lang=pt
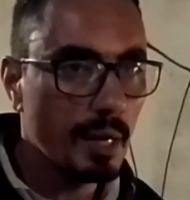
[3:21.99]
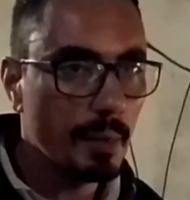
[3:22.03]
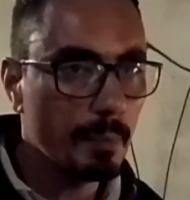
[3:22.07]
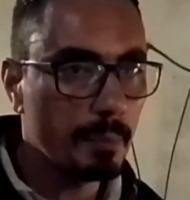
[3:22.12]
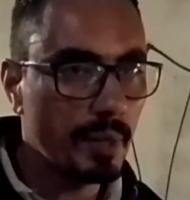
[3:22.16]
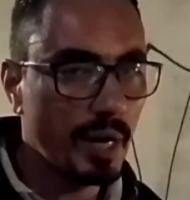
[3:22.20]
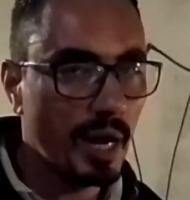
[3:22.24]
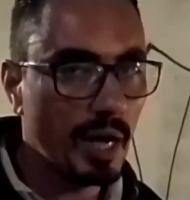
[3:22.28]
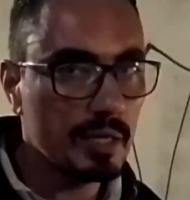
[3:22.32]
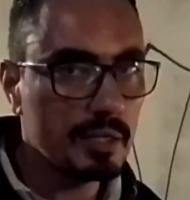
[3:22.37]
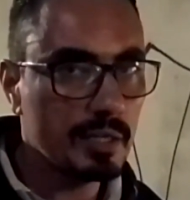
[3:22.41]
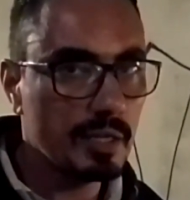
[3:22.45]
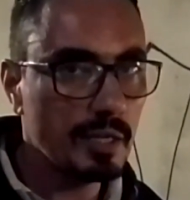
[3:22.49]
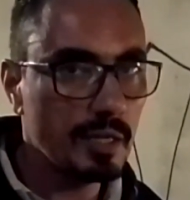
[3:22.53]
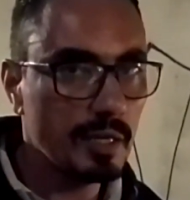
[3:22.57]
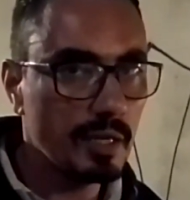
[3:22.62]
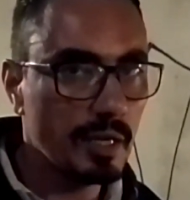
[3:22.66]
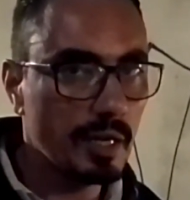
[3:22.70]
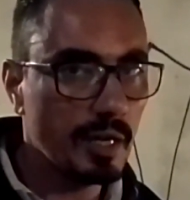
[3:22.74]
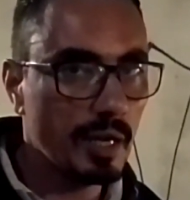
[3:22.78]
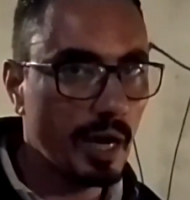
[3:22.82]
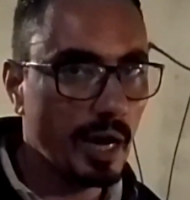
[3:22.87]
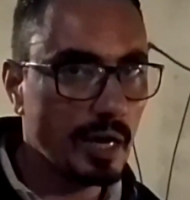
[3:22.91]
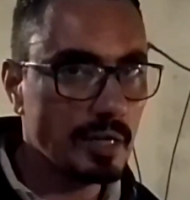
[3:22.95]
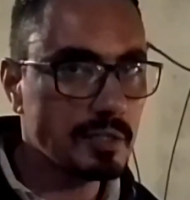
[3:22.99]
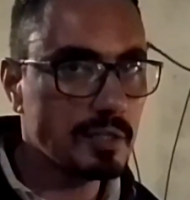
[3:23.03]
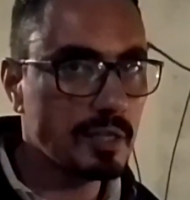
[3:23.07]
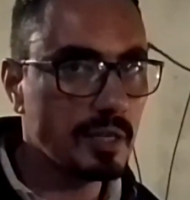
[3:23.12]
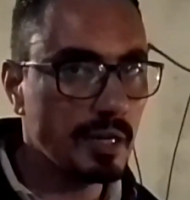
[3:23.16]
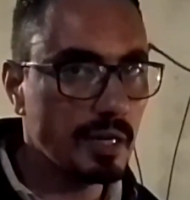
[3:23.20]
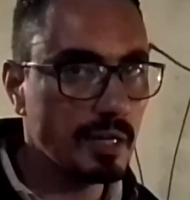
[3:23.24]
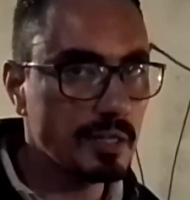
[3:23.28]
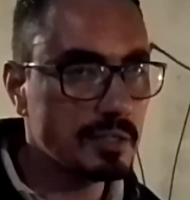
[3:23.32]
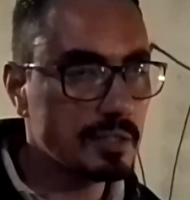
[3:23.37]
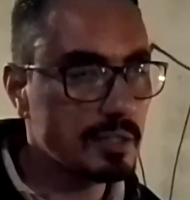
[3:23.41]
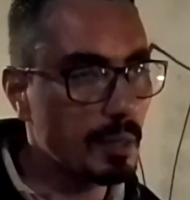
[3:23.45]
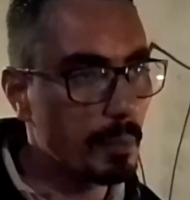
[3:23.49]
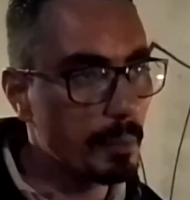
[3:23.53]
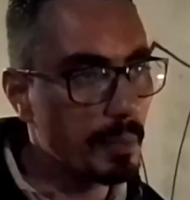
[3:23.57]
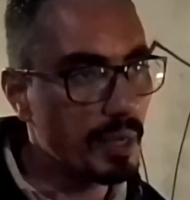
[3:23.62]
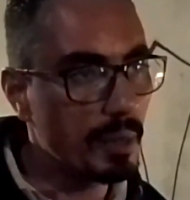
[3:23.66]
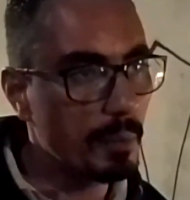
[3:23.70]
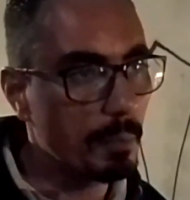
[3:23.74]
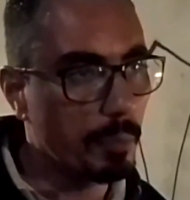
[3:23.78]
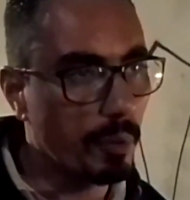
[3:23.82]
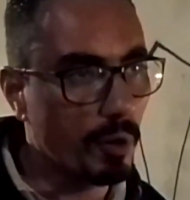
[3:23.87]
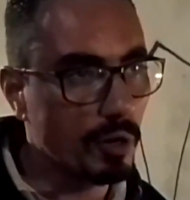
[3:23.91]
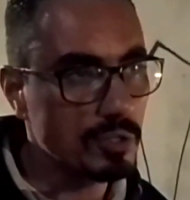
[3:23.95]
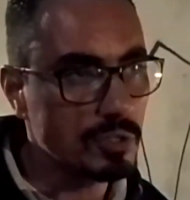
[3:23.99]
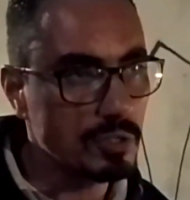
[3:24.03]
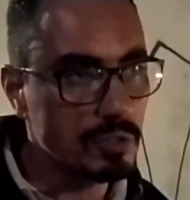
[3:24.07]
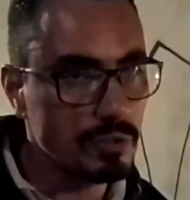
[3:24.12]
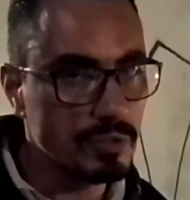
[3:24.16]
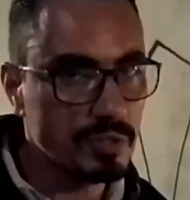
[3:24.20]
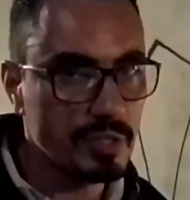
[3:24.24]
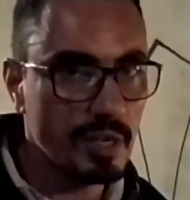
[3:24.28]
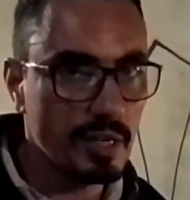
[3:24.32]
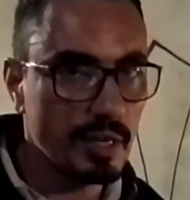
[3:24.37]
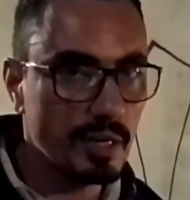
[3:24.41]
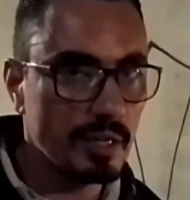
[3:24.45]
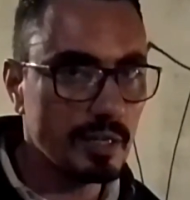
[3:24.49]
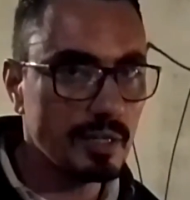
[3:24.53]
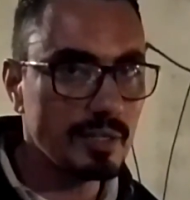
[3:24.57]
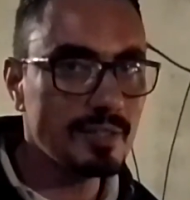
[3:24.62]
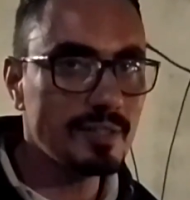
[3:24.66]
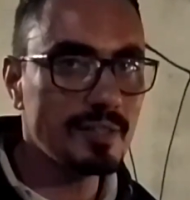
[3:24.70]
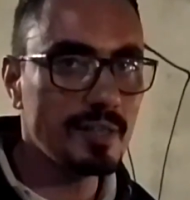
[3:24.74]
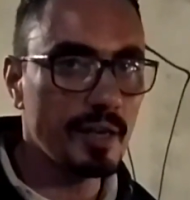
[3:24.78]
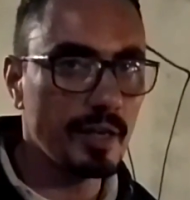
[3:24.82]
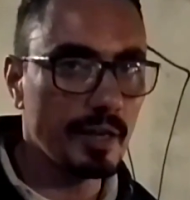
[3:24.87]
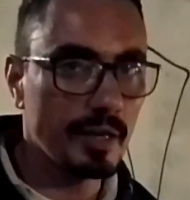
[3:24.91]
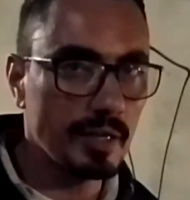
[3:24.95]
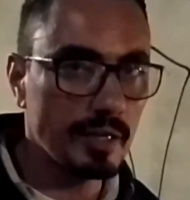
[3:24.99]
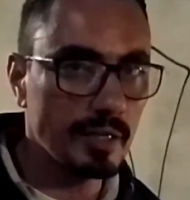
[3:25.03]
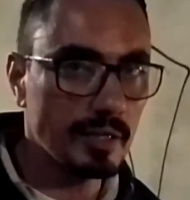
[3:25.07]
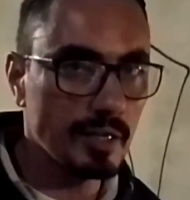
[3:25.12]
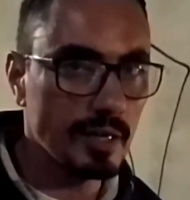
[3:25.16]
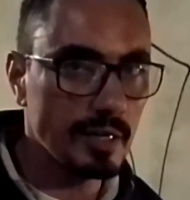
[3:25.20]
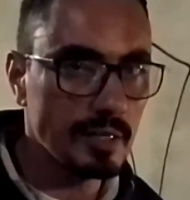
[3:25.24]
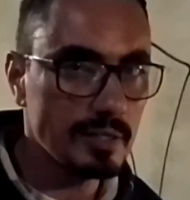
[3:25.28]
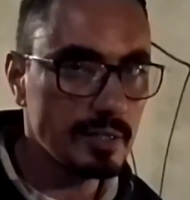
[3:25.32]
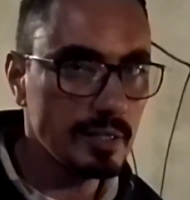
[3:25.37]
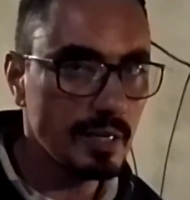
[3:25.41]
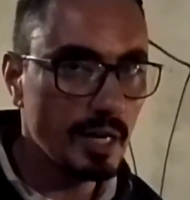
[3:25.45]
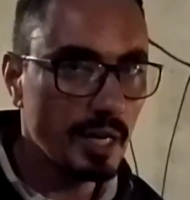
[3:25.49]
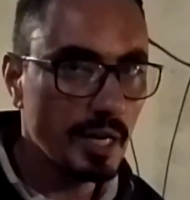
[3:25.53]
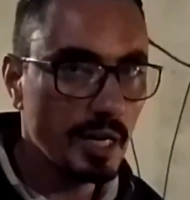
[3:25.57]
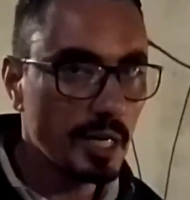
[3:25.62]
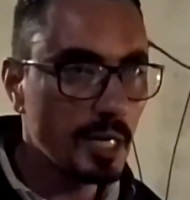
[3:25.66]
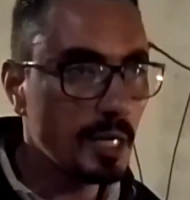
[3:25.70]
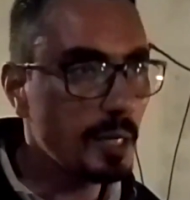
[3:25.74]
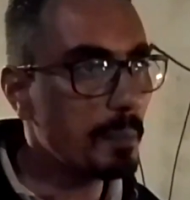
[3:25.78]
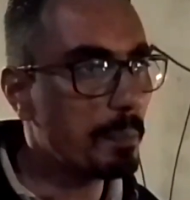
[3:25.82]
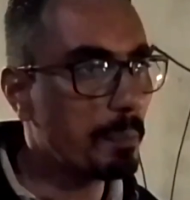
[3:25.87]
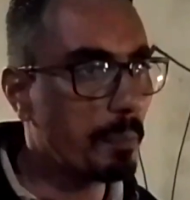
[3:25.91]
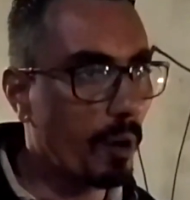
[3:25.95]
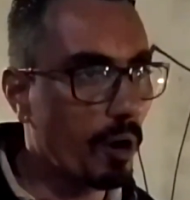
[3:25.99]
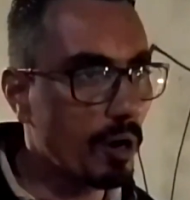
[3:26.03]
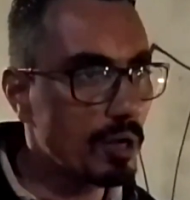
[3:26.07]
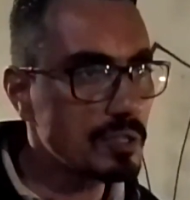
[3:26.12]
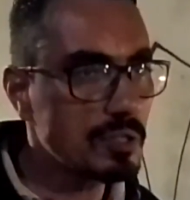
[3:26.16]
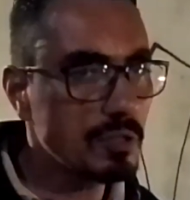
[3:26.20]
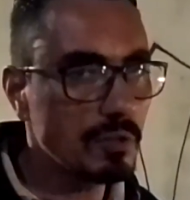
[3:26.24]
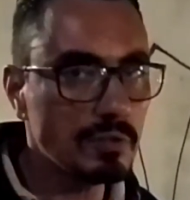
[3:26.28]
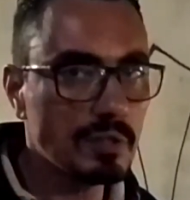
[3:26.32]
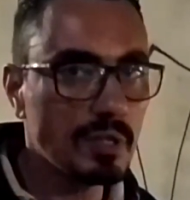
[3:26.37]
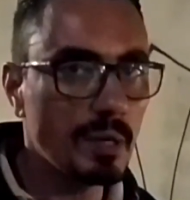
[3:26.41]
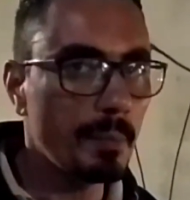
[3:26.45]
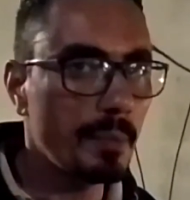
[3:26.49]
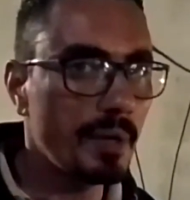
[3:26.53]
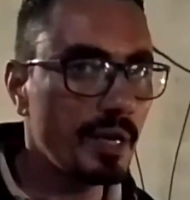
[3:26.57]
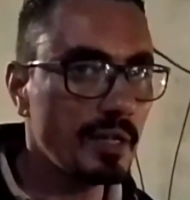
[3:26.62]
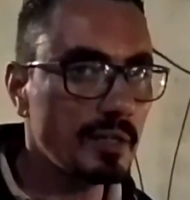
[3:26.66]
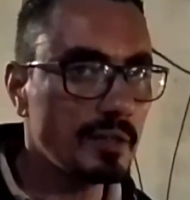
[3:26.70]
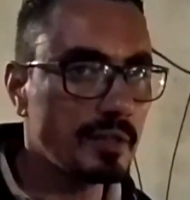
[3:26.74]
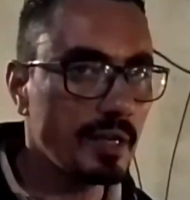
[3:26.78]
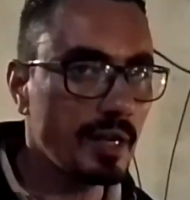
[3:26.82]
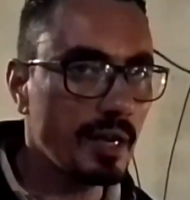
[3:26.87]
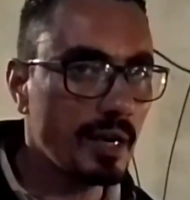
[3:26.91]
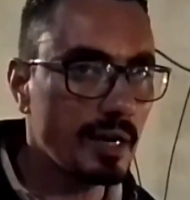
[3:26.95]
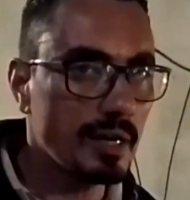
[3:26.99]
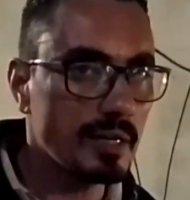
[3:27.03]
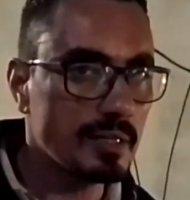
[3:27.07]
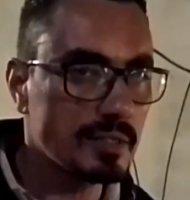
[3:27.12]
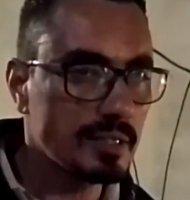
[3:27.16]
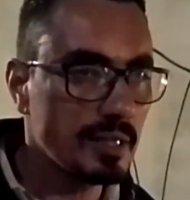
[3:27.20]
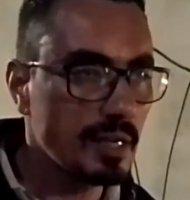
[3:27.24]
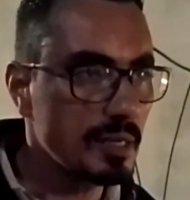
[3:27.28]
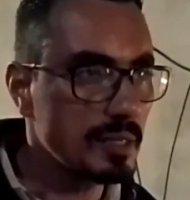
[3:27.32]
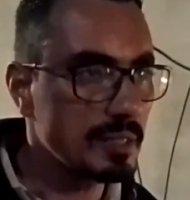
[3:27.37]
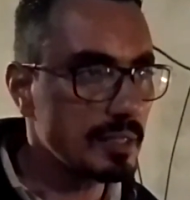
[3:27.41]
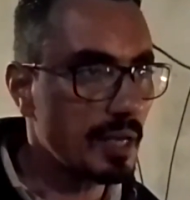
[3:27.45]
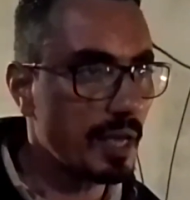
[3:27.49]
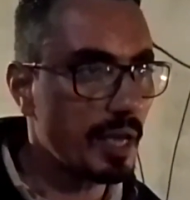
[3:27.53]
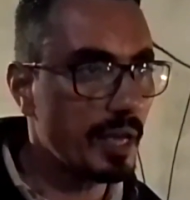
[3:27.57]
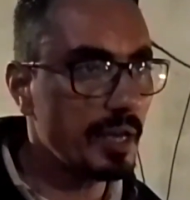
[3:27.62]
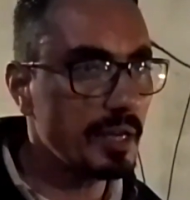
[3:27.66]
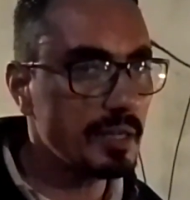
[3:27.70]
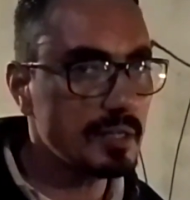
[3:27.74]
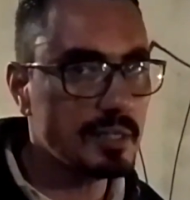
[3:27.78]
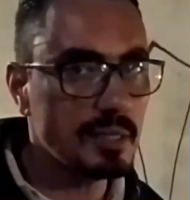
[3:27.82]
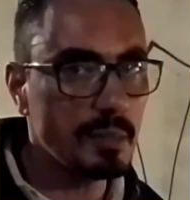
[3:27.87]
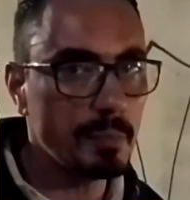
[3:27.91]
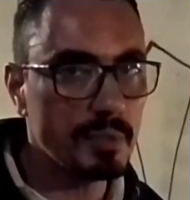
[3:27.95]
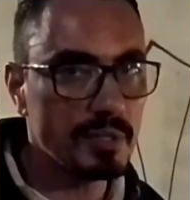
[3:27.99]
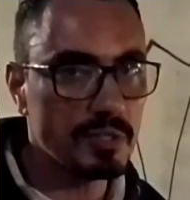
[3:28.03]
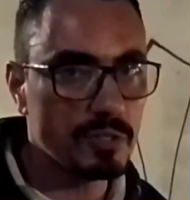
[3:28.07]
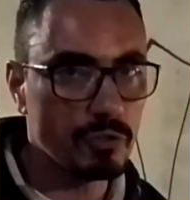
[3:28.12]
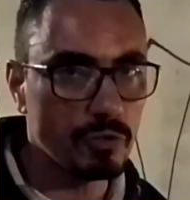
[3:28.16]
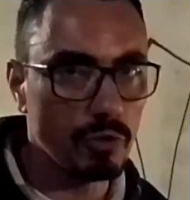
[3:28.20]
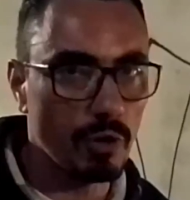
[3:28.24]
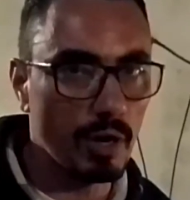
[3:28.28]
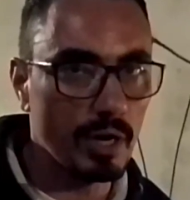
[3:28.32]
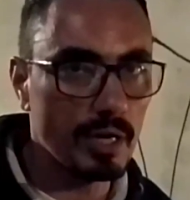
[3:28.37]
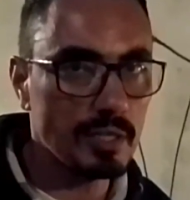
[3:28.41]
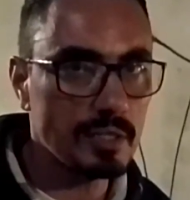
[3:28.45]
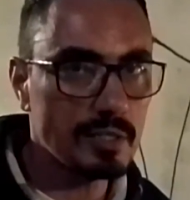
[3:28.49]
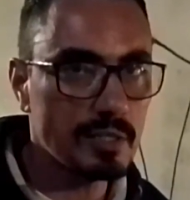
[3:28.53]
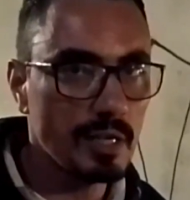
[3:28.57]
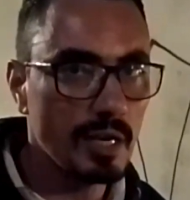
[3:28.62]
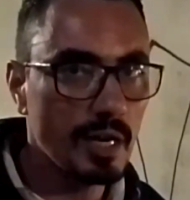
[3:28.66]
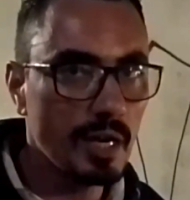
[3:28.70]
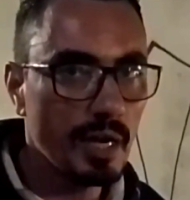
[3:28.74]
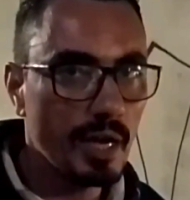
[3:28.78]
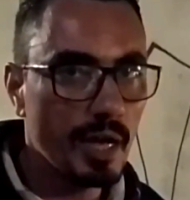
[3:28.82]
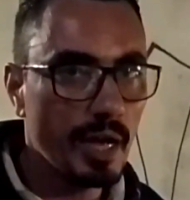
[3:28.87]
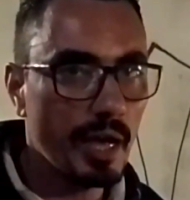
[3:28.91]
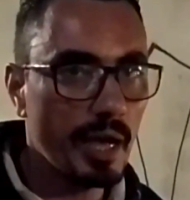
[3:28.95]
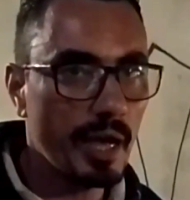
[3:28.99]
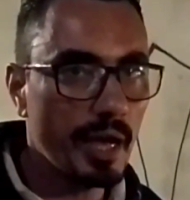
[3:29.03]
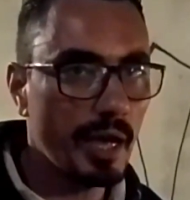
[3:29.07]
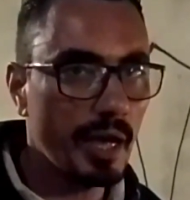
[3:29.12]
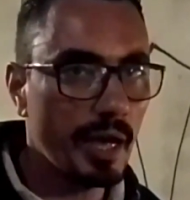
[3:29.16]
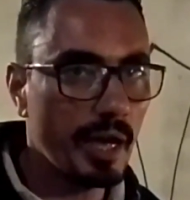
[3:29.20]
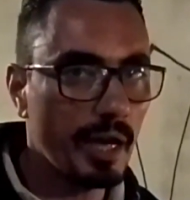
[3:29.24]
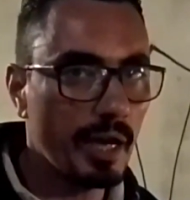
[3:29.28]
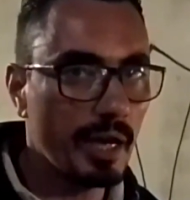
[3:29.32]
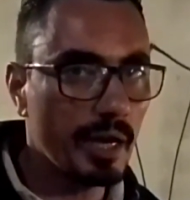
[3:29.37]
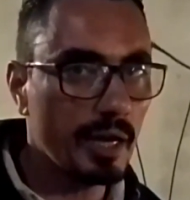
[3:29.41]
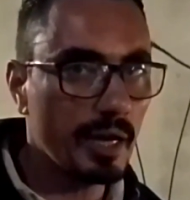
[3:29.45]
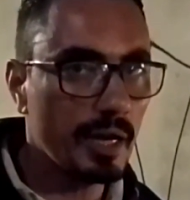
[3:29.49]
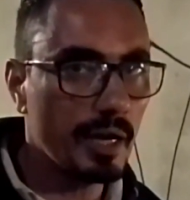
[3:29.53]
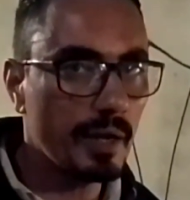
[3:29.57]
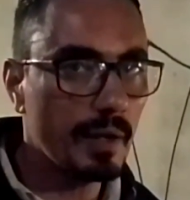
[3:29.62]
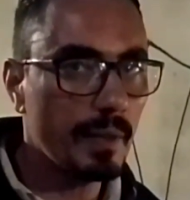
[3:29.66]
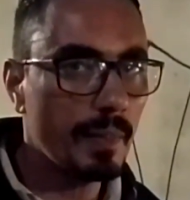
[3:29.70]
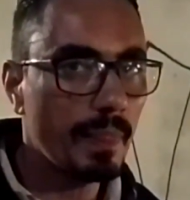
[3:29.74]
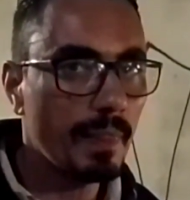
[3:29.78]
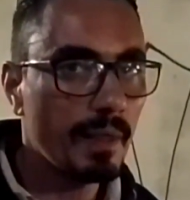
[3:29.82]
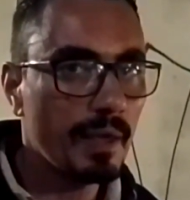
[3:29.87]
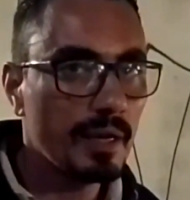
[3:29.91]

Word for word: para que as crianças também possam ser inseridas e possam também ter as exibições é,